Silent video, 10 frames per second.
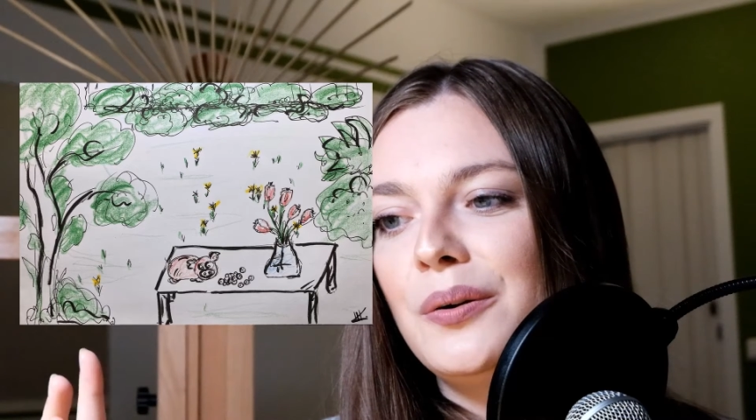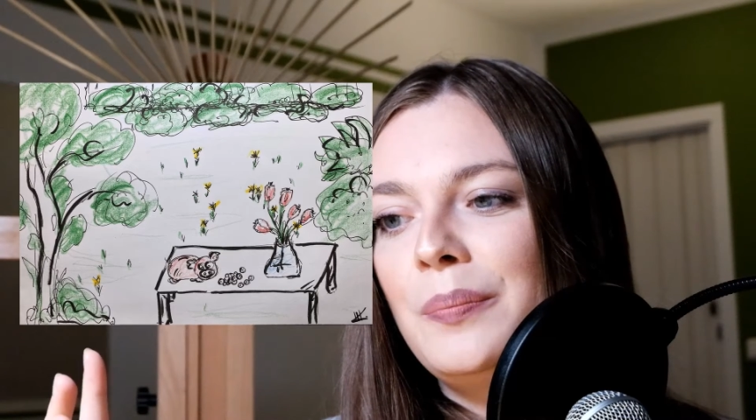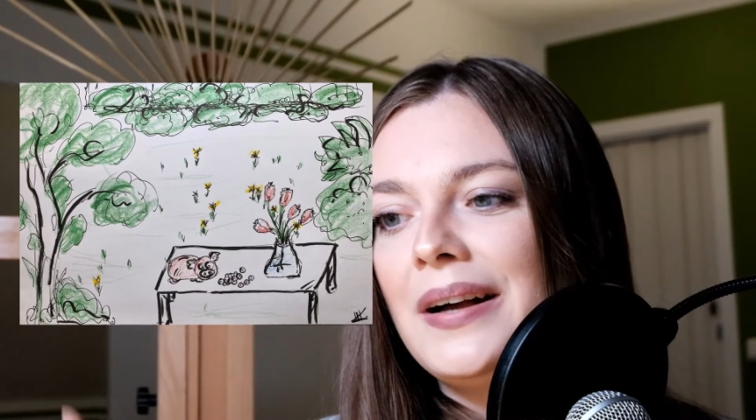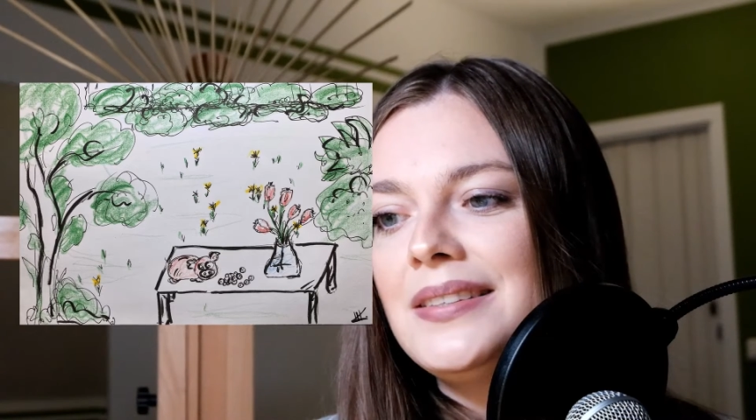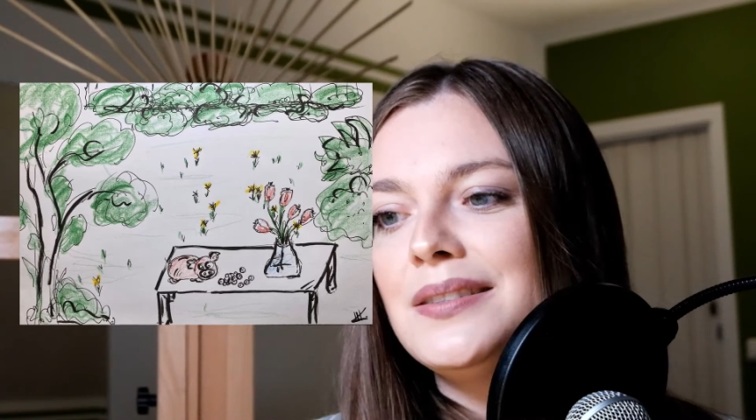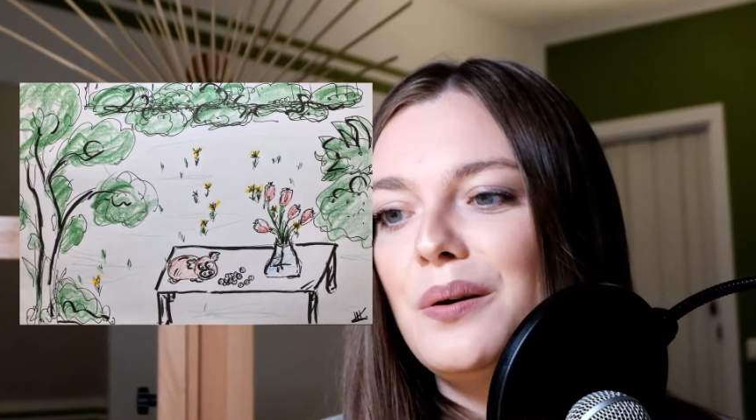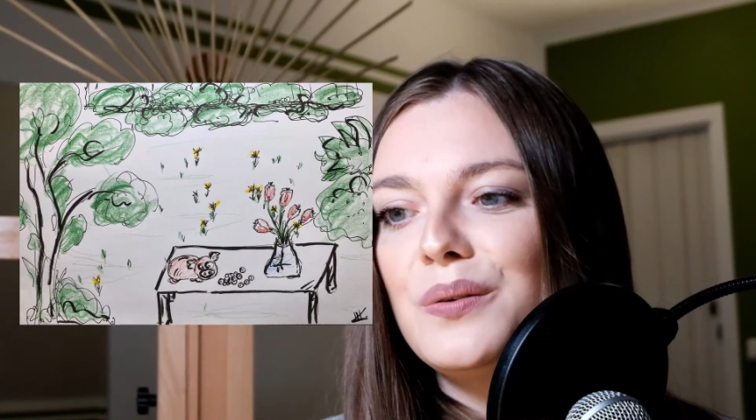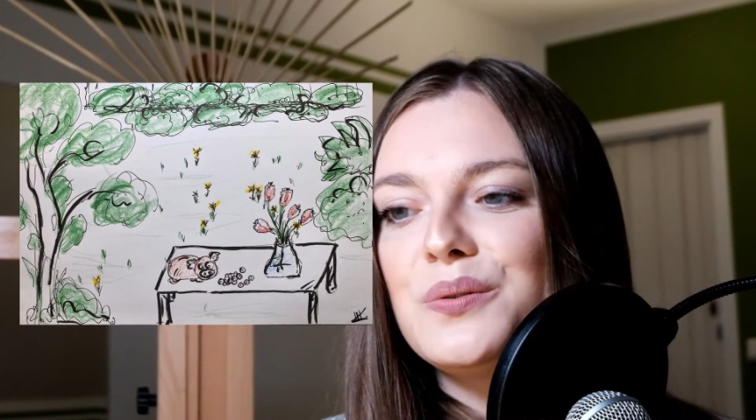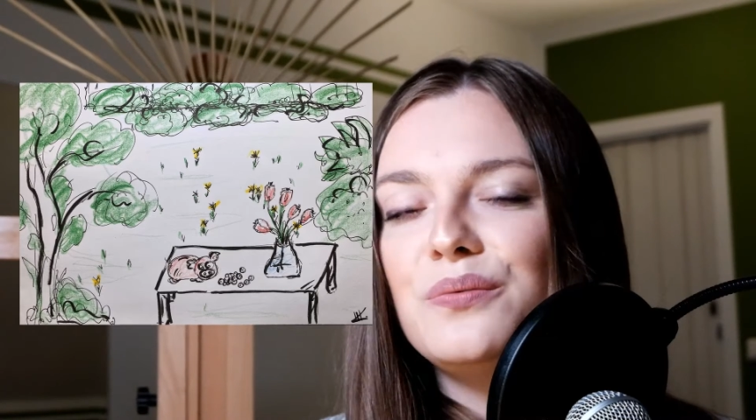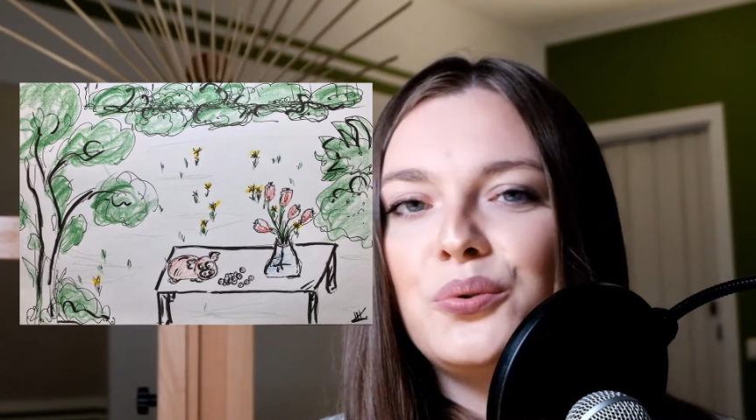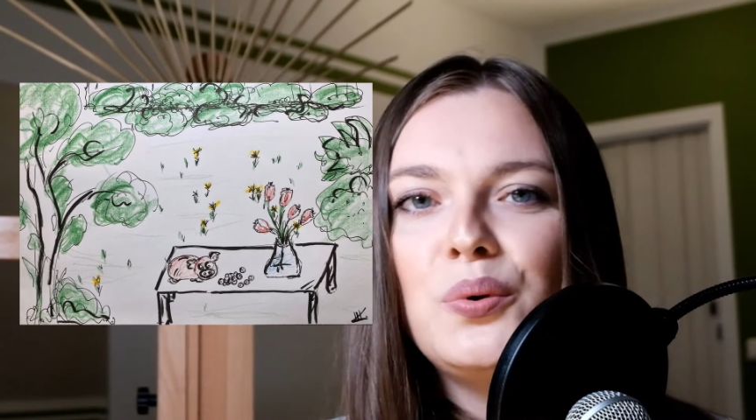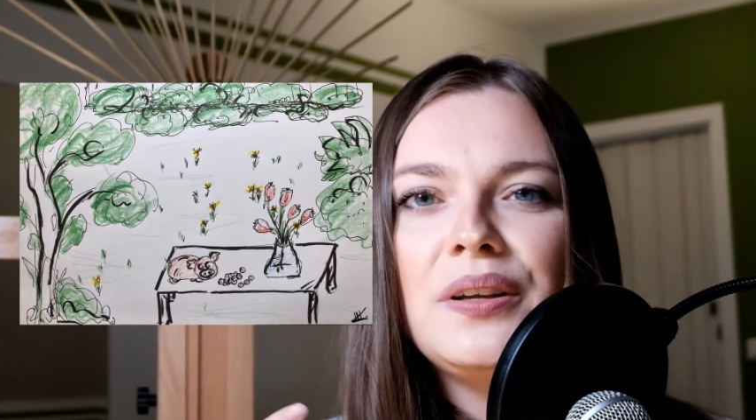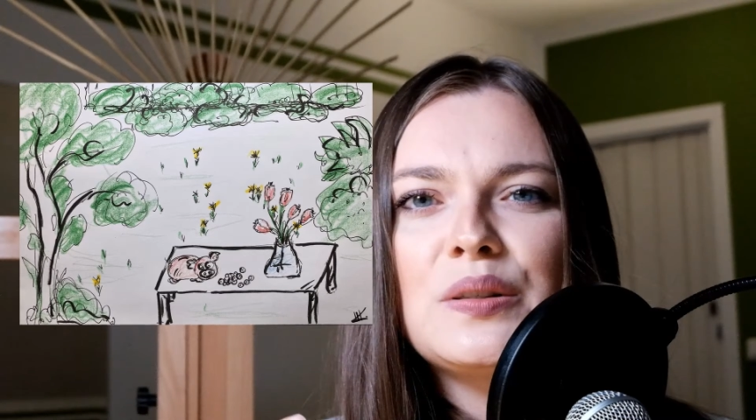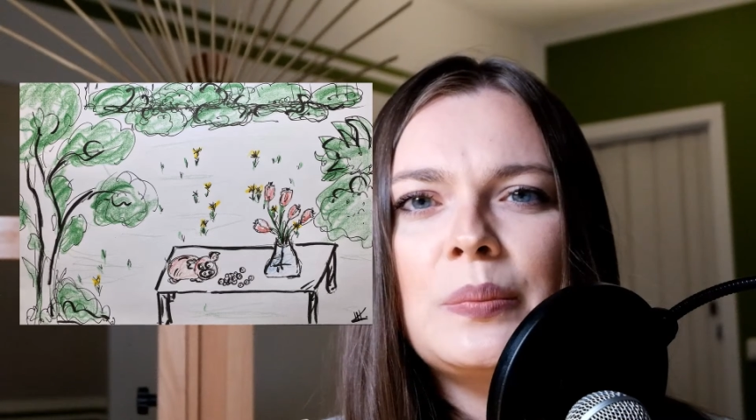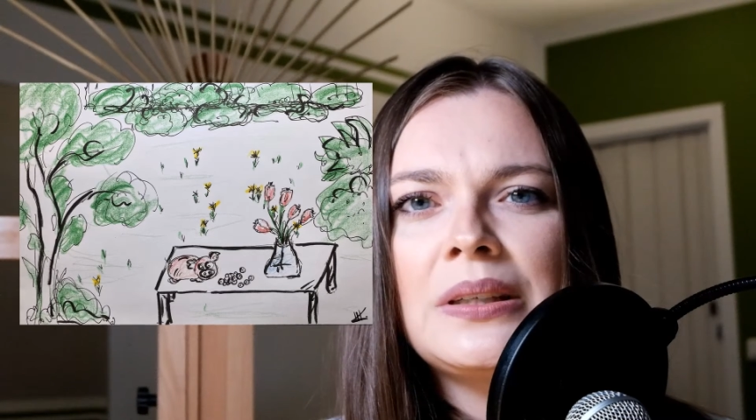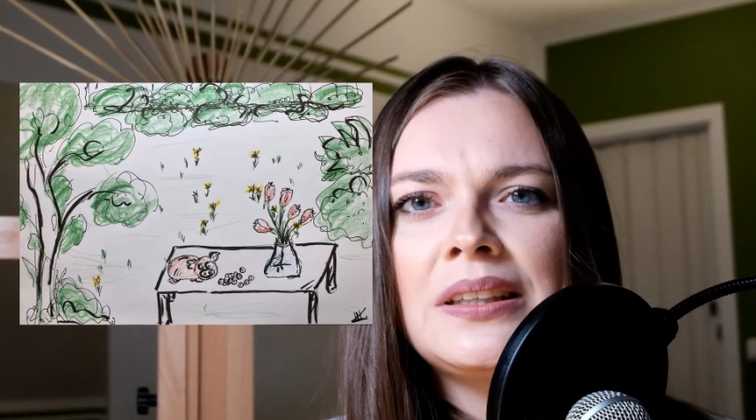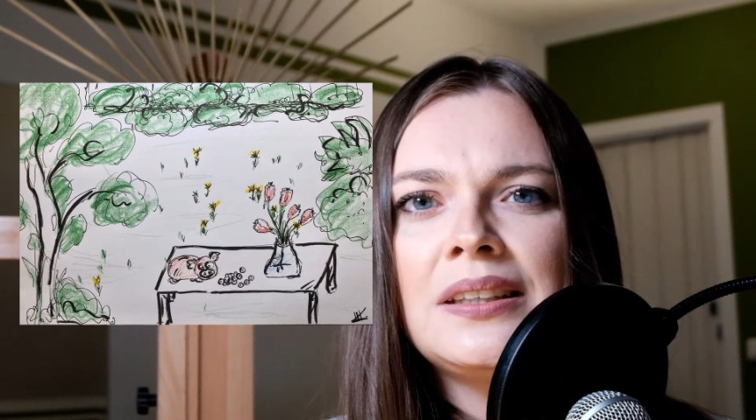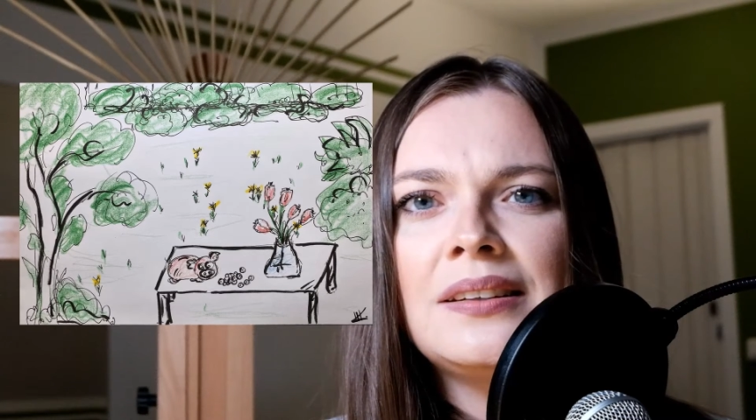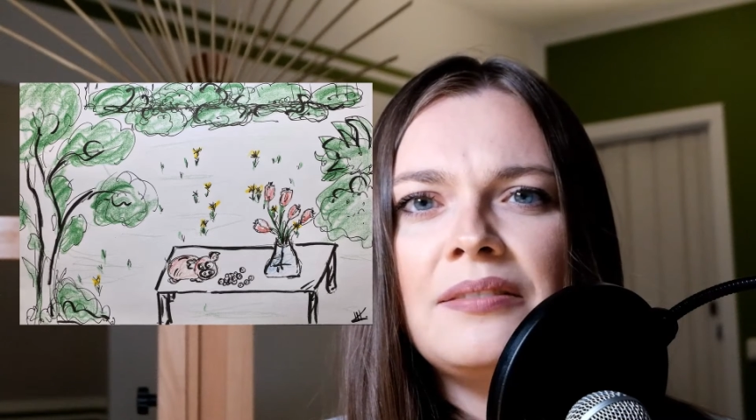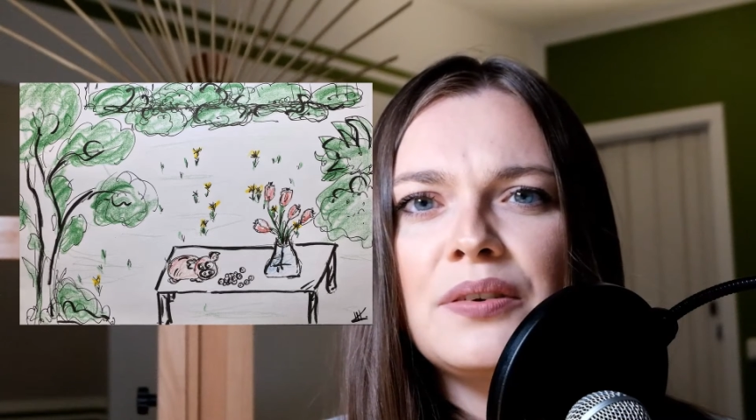passend auch zum
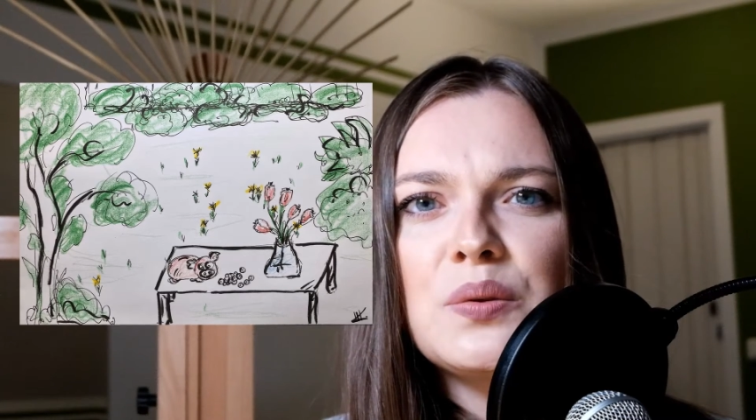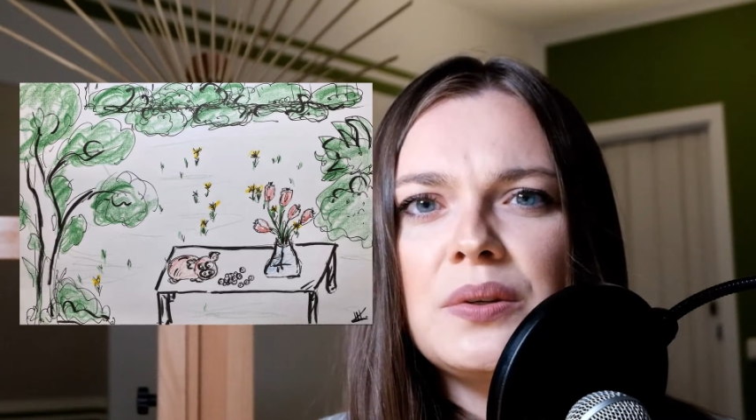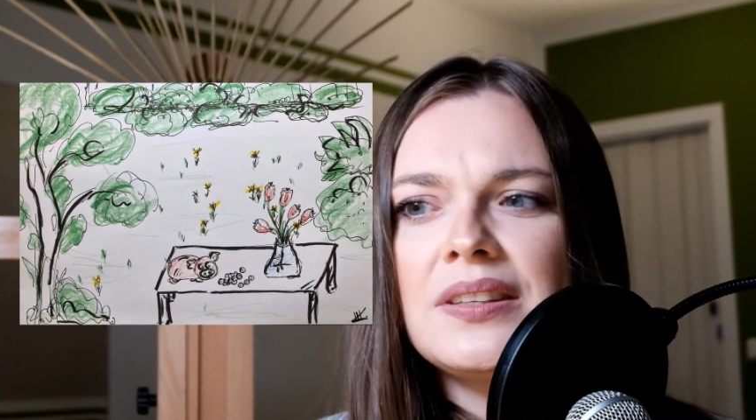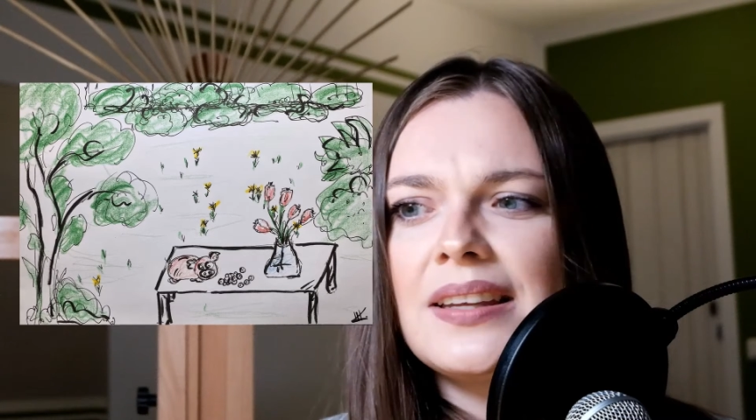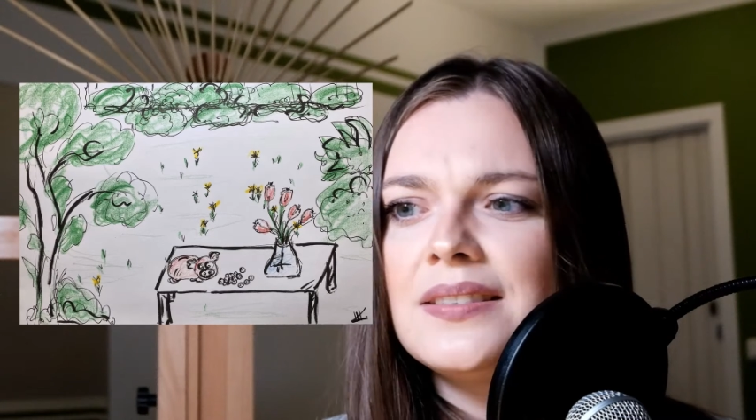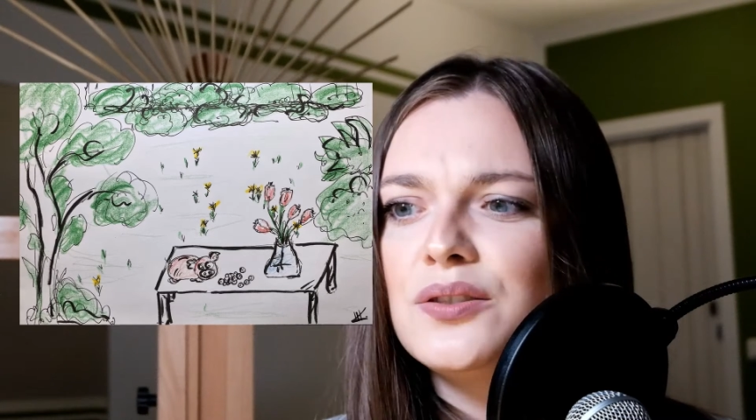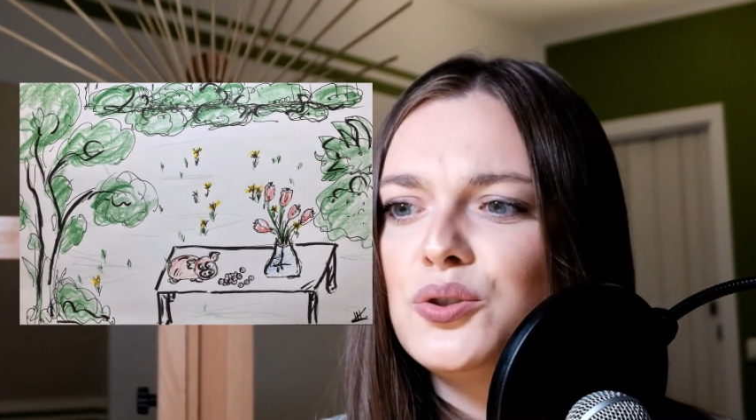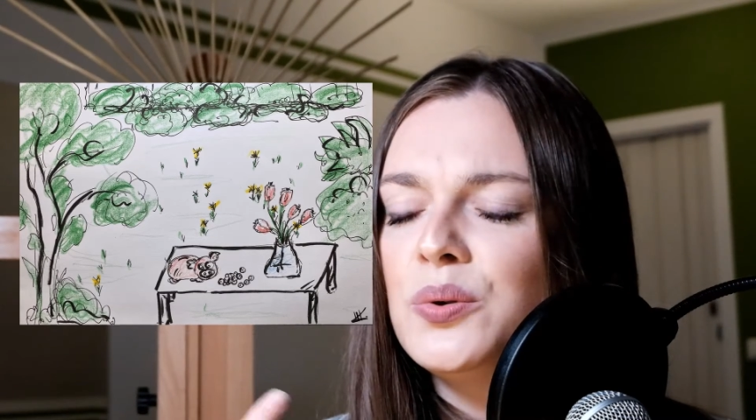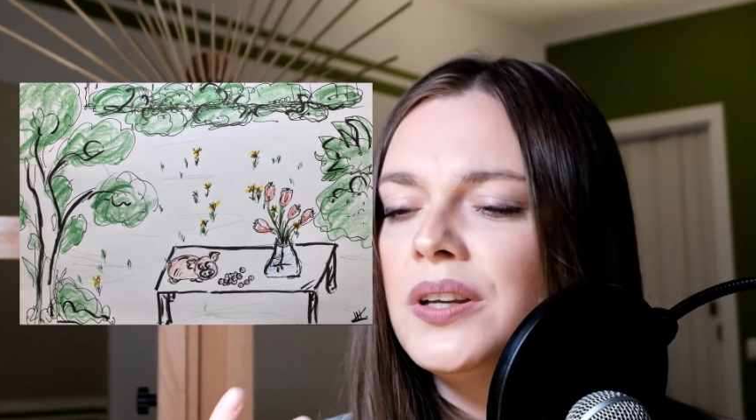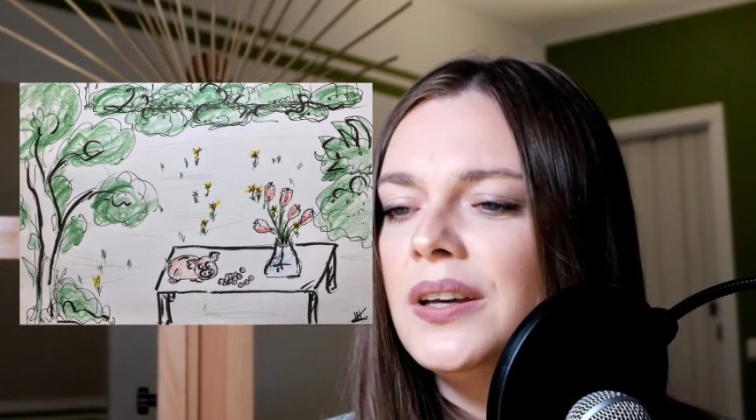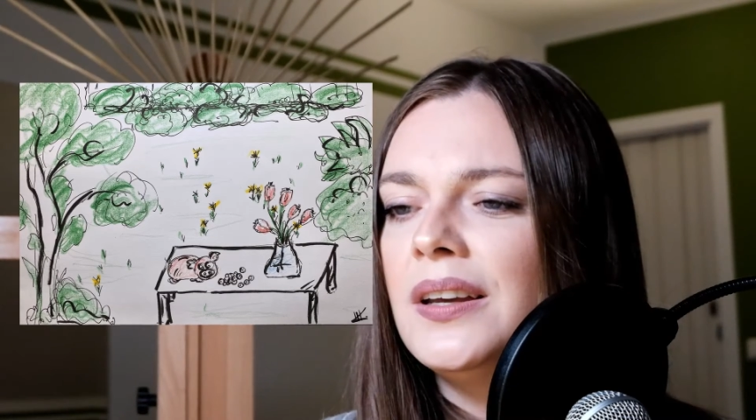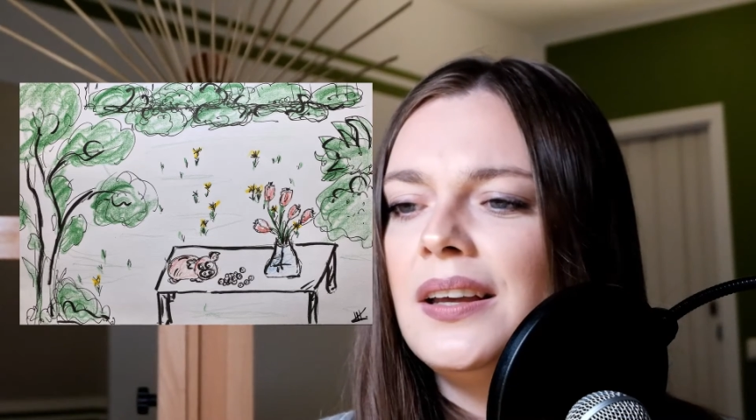Frühlingsbeginn, einfach so dieses ganze schöne,